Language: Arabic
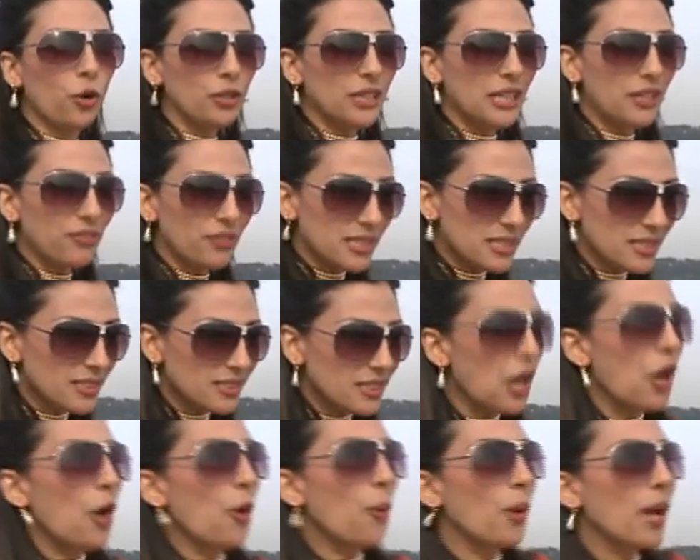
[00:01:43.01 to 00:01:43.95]
خد
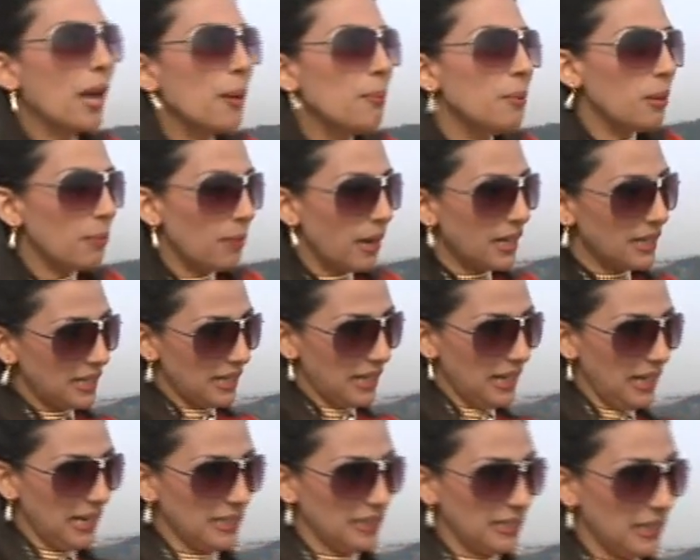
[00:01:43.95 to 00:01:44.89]
نفس وكمل
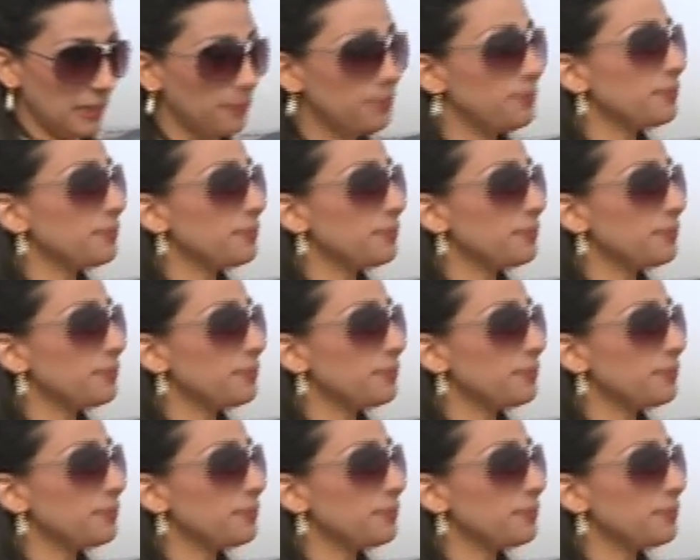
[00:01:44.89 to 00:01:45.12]
معانا رحلتنا